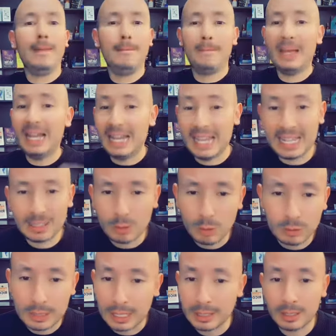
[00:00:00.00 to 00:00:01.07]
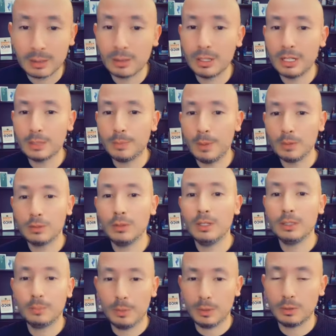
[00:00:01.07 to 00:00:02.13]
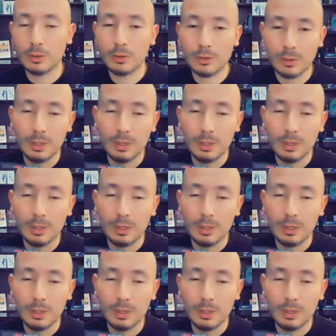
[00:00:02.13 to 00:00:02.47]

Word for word: peleas constantes con el esposo, el esposo,